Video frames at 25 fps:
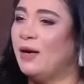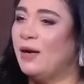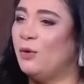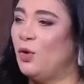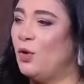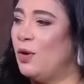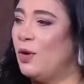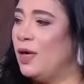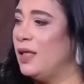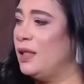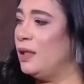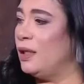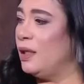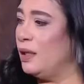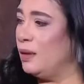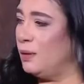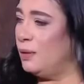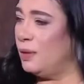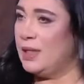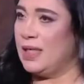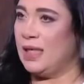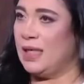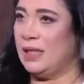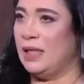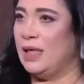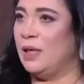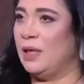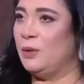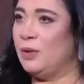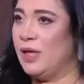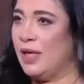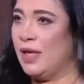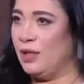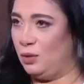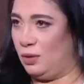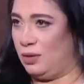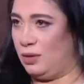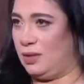آه، آه، يعني لو
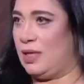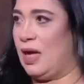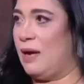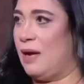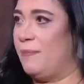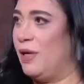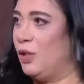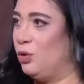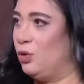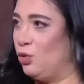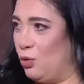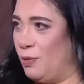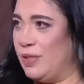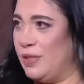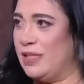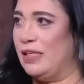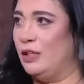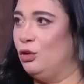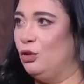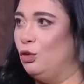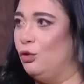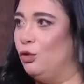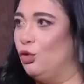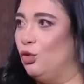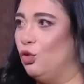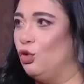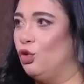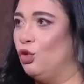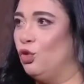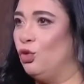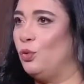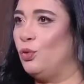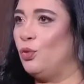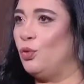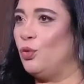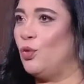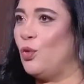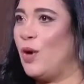لقيت صاحباتكم مثلا انتوا في
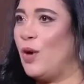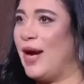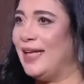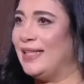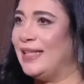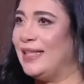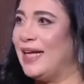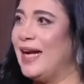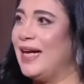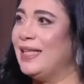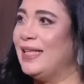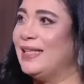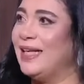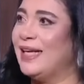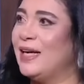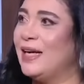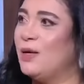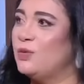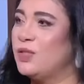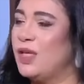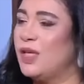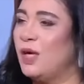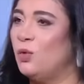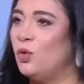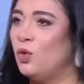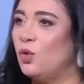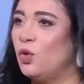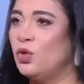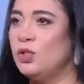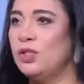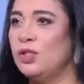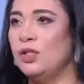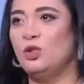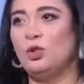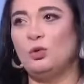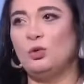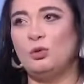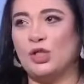جروب وواحده قاعده جوزاء
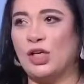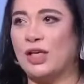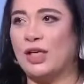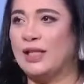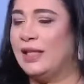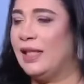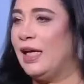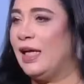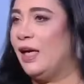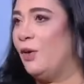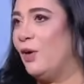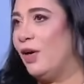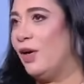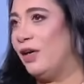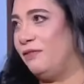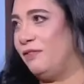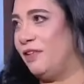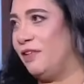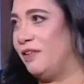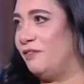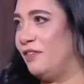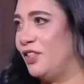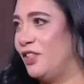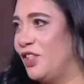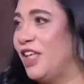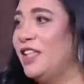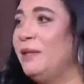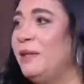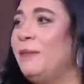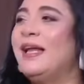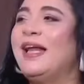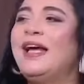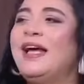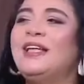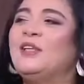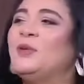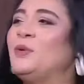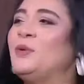وقوس انتوا مش هتلاحقوا على الفرفشه
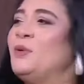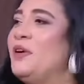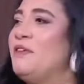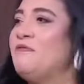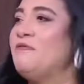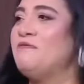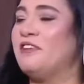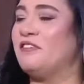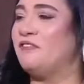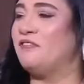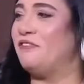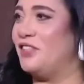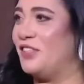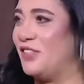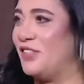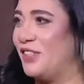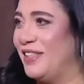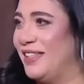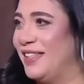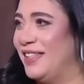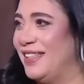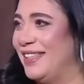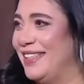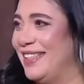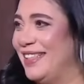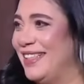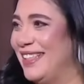هتبقى القعده كلها مفرفشه كلها